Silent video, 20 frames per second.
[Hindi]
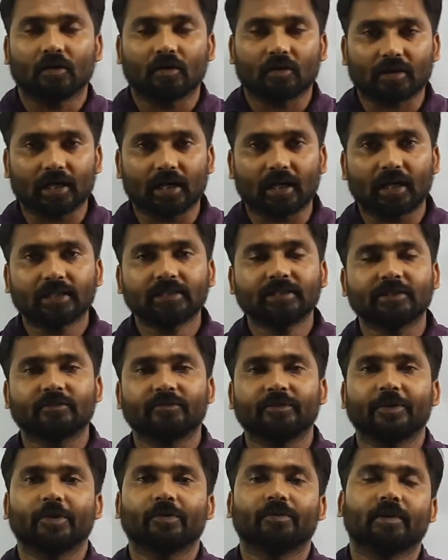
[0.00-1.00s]
और आज
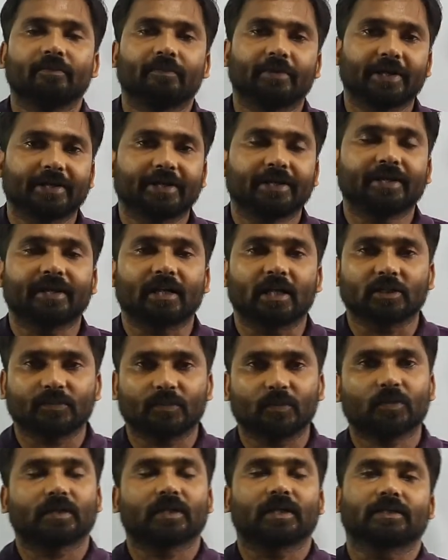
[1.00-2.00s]
इस वीडियो में हम पढ़ेंगे
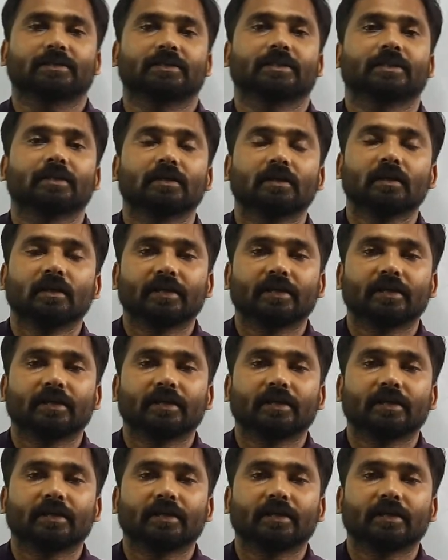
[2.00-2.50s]
राजपूत राज्य